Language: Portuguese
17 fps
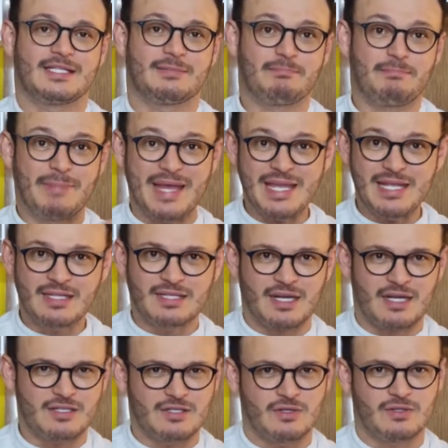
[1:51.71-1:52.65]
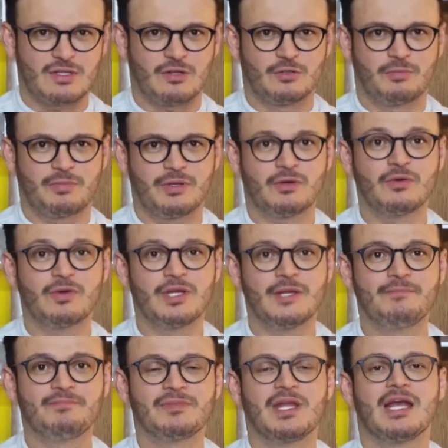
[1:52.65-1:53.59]
bem tradicional do
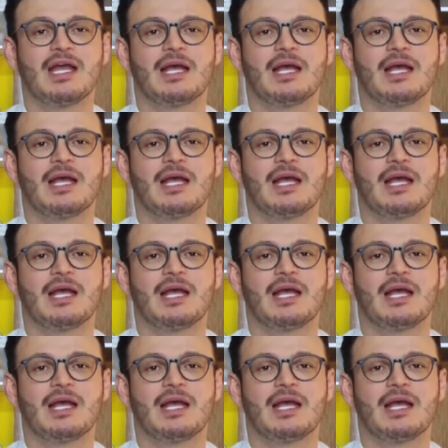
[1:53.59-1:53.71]
Picuí,